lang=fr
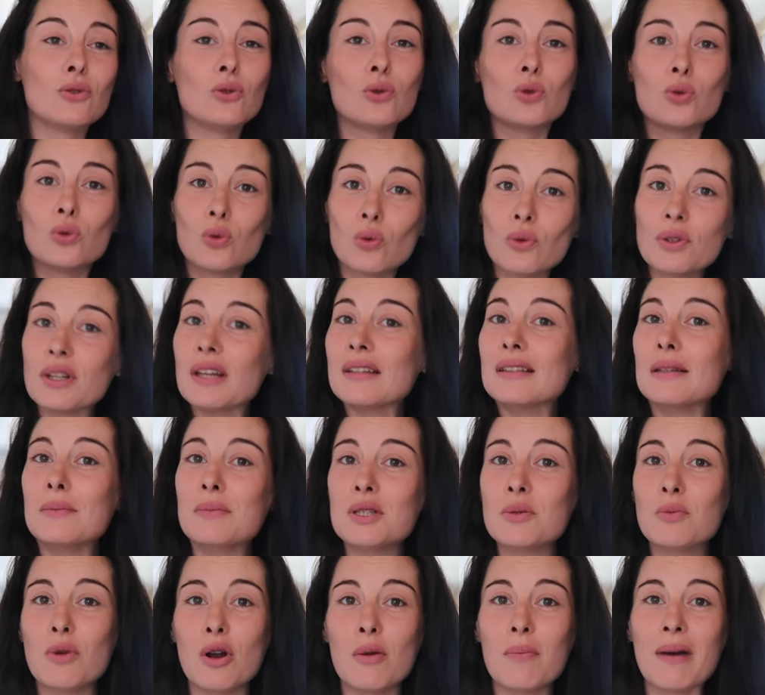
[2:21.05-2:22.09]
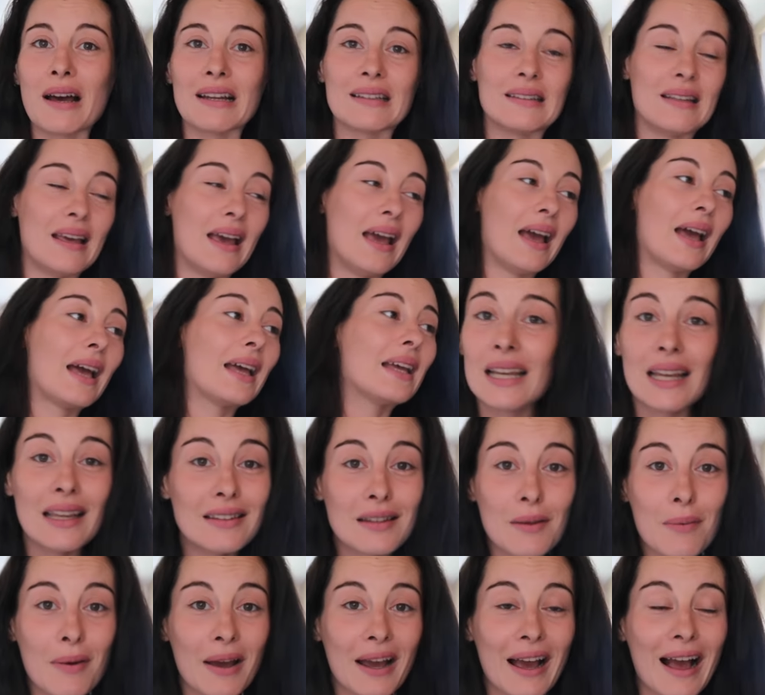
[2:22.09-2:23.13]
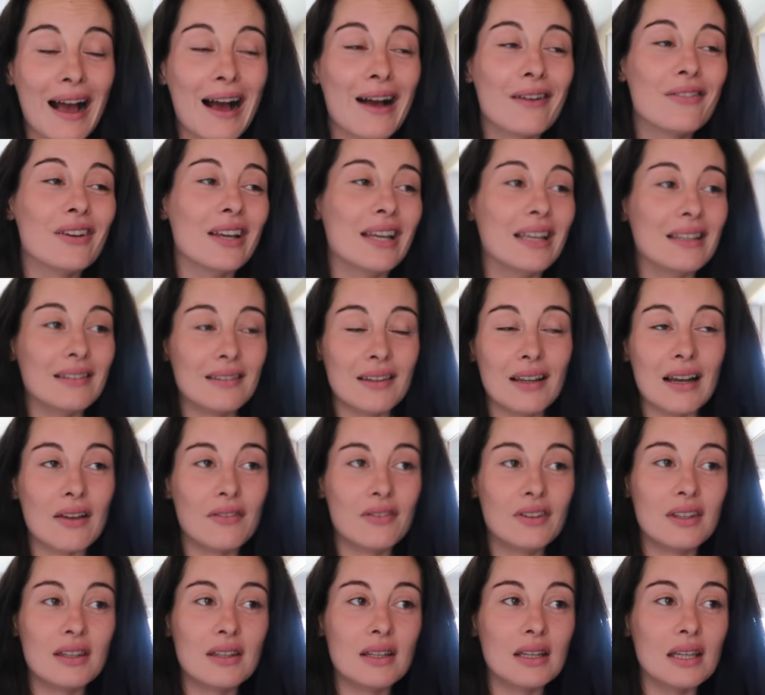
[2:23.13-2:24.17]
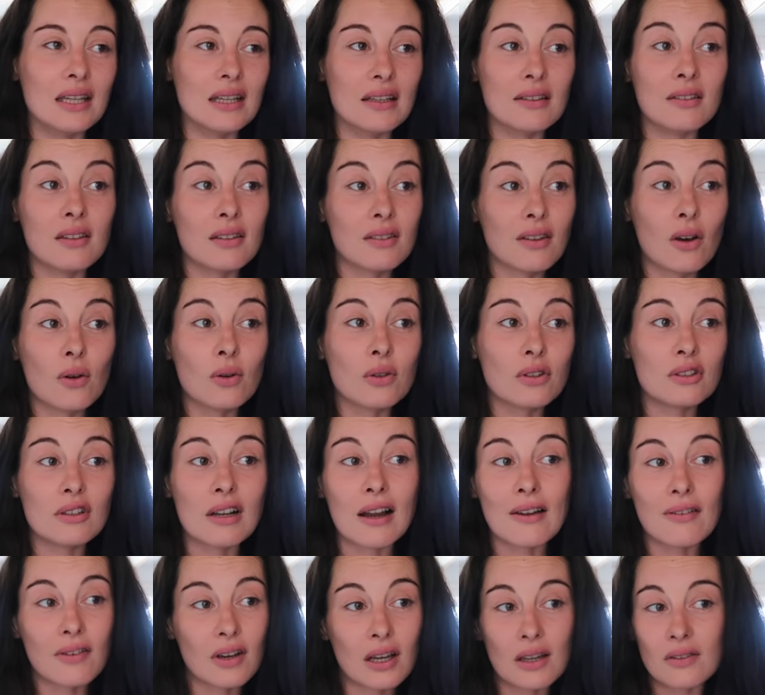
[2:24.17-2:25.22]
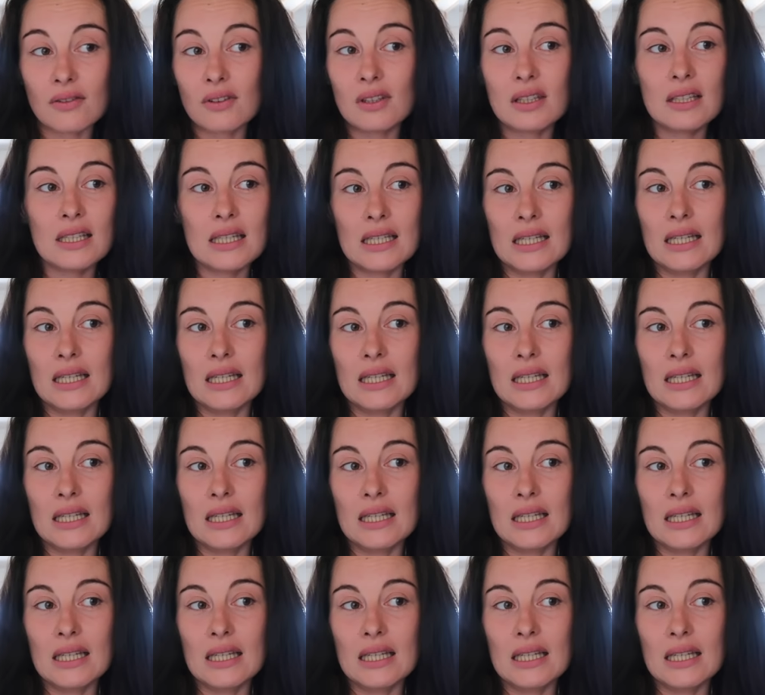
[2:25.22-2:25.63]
Du coup, on a des petits bols par terre. Et c'est pas grave, et c'est la vie, et c'est ça aussi la vraie vie.